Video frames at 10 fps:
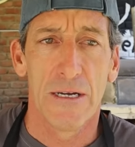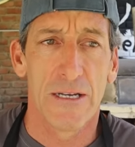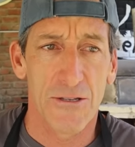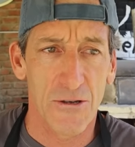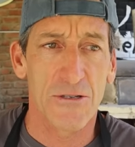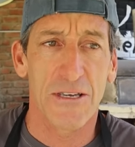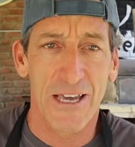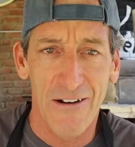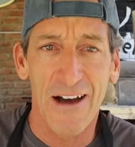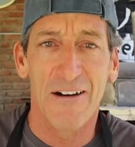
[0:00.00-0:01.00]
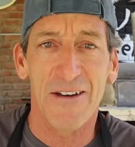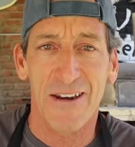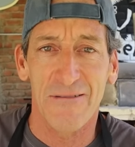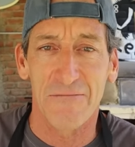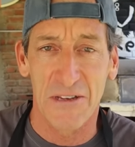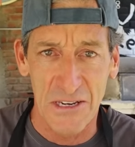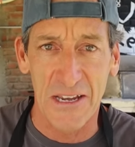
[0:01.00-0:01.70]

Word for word: Entonces ya van a ver mis